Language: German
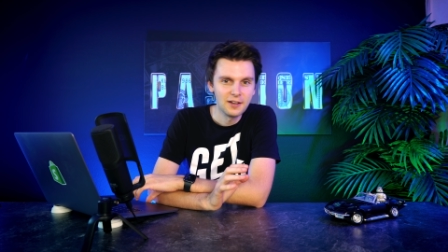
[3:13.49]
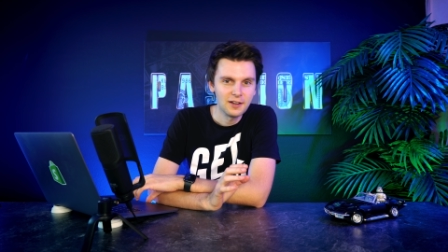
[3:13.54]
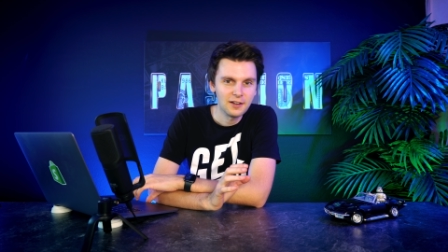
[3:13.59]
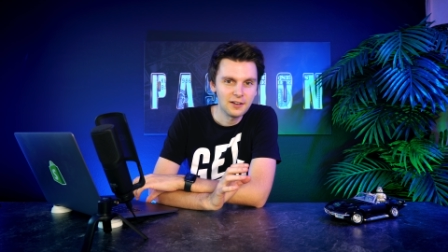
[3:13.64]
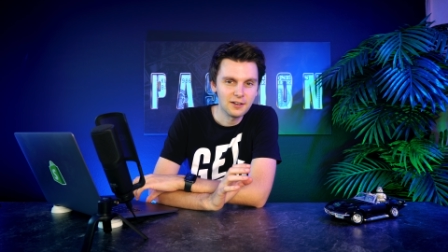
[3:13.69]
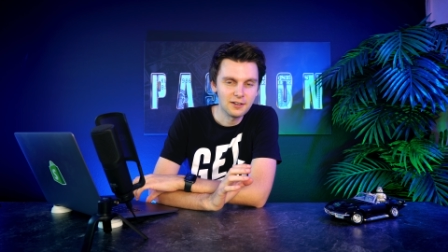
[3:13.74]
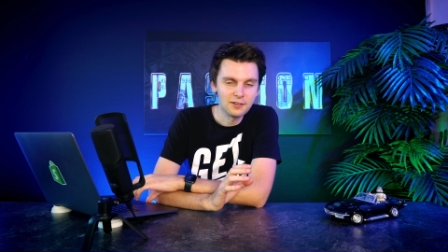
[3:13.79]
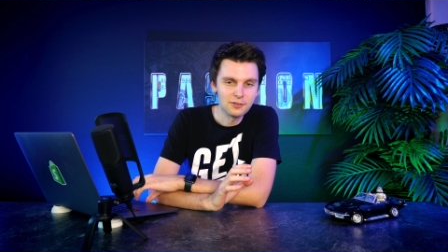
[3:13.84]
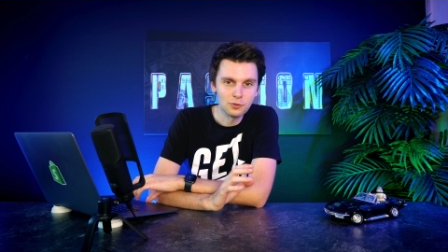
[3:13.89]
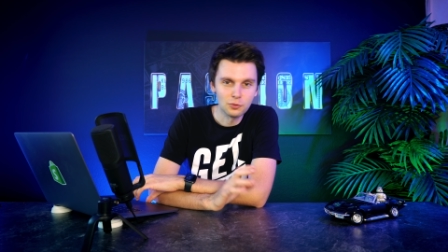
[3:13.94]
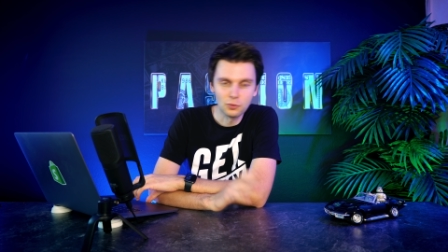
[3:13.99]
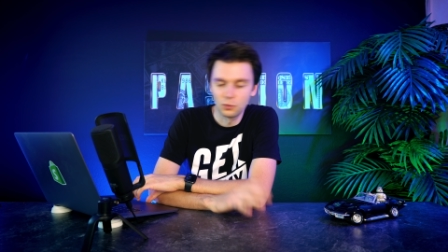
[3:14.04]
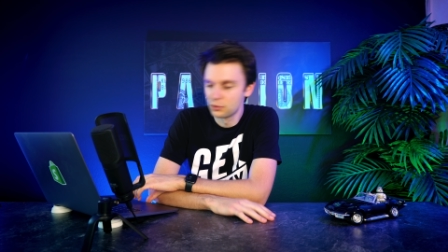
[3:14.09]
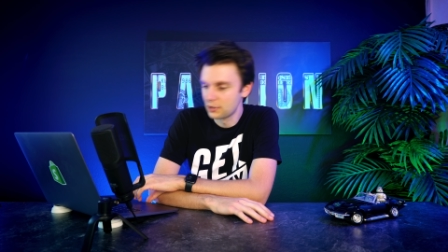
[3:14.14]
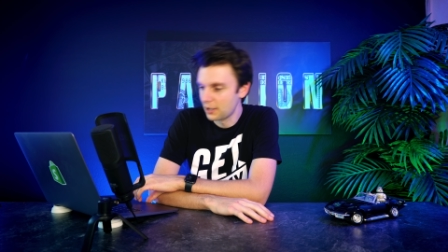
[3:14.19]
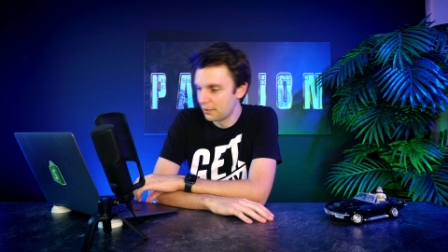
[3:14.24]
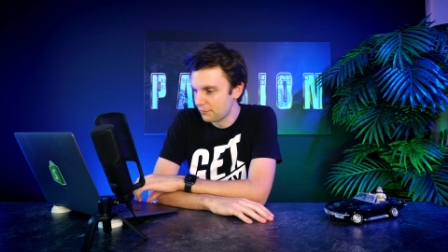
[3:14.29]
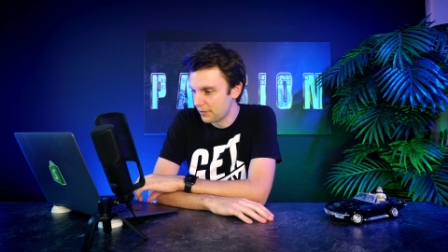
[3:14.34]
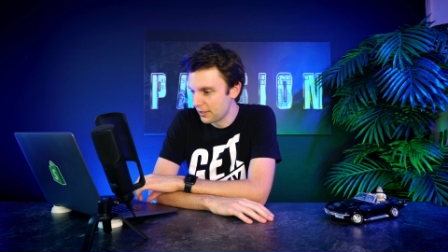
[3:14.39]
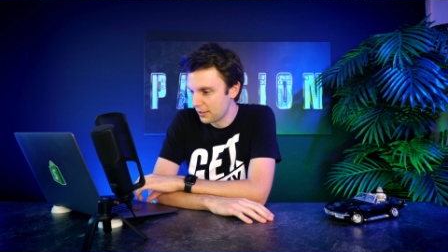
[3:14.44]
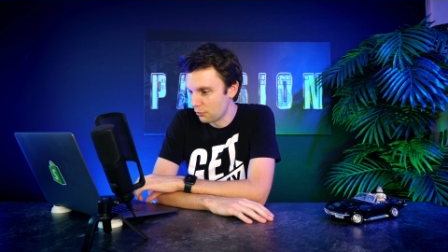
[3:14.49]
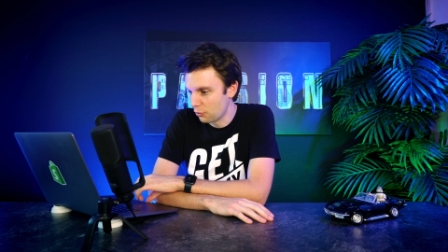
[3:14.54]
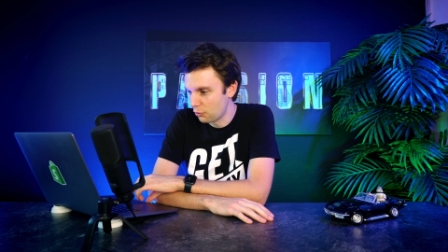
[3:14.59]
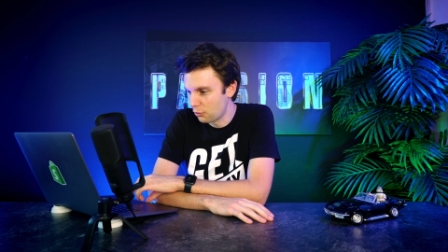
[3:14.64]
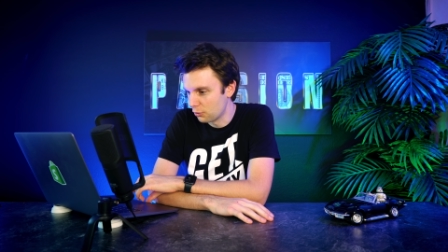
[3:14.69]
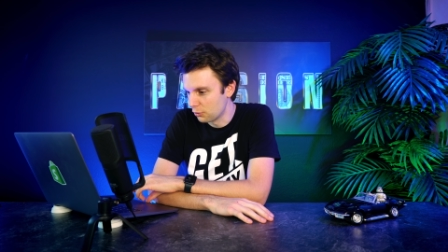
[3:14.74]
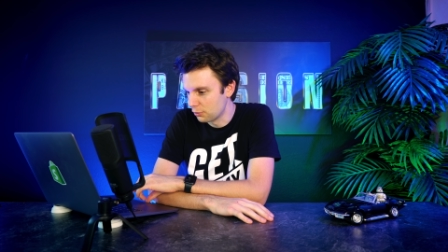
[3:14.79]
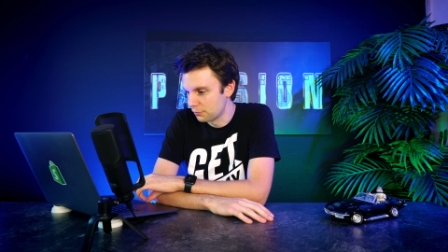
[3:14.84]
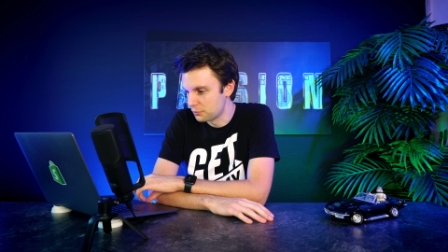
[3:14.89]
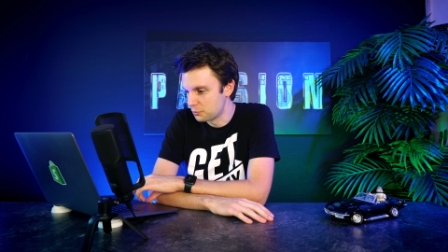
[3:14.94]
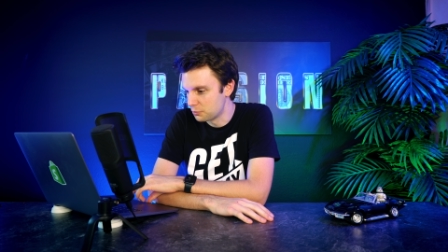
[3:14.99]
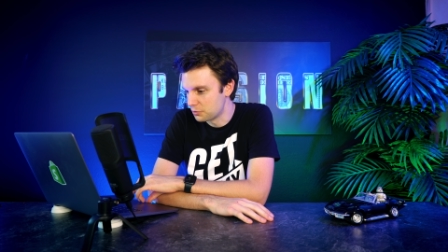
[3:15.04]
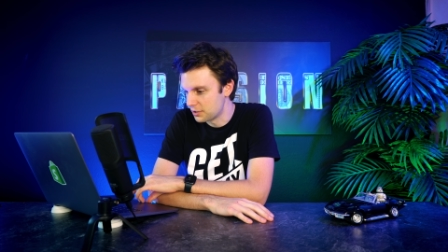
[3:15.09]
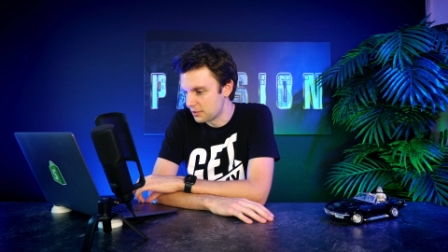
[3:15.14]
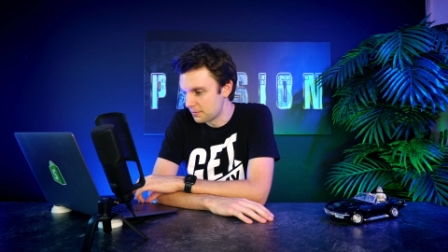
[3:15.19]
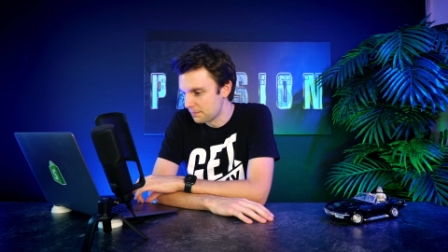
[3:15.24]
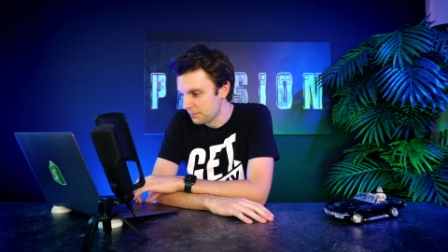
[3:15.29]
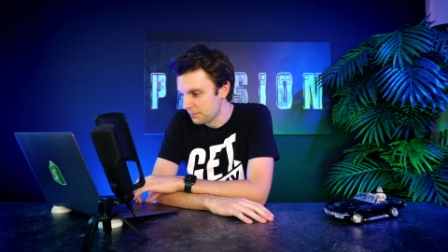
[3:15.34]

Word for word: Äh, zur Not haben wir ja noch Call of Duty.